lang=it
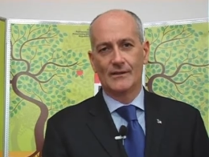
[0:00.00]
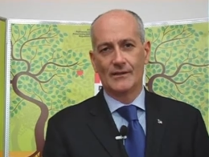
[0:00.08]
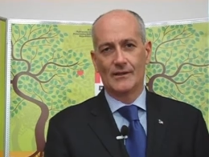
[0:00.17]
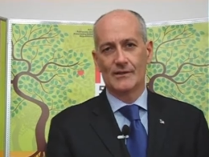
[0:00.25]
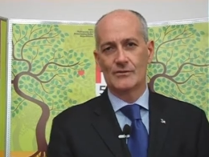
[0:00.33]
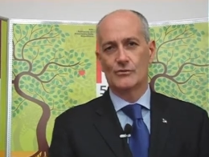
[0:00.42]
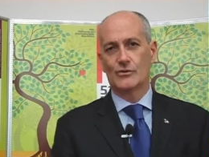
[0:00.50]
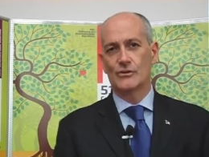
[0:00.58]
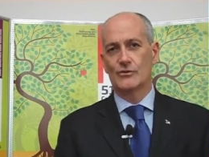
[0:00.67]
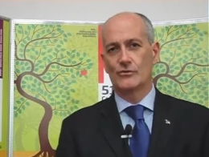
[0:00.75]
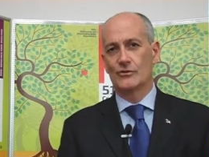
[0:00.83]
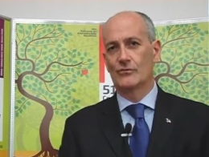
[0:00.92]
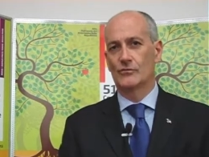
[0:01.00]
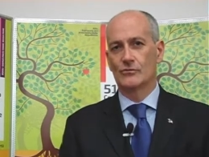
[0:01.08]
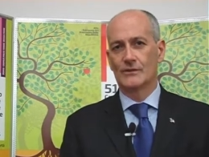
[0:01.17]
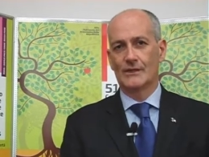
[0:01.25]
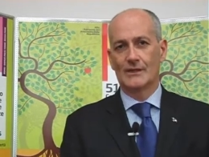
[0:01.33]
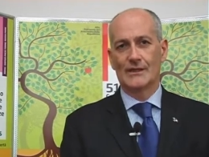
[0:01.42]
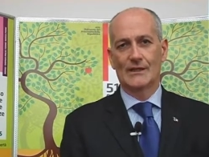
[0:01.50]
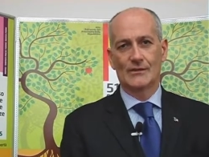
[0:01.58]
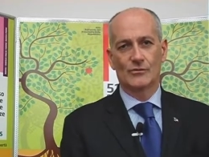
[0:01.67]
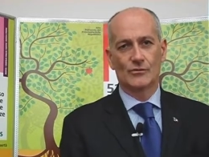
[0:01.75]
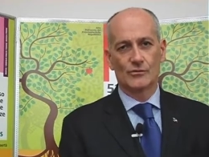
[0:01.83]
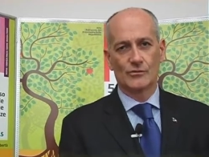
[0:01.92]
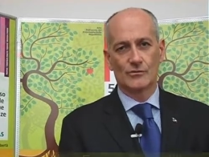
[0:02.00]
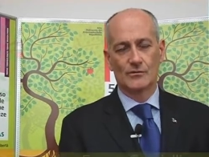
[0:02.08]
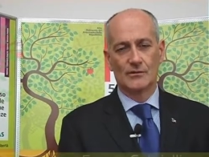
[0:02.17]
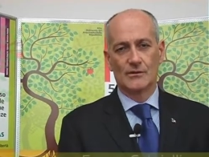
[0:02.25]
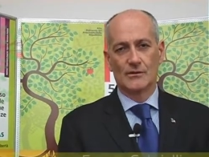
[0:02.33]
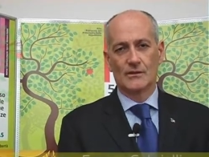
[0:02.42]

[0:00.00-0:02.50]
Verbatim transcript: e le associazioni di volontariato